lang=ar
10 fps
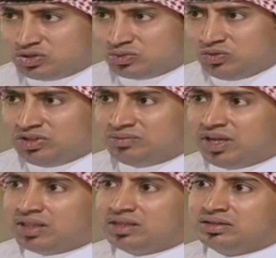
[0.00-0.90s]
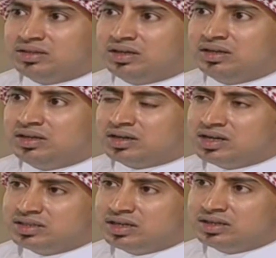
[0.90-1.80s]
الأسبوع الماضي آه،
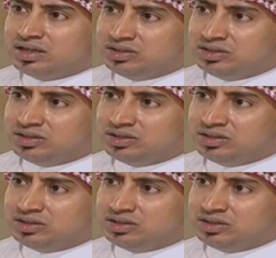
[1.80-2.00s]
قطر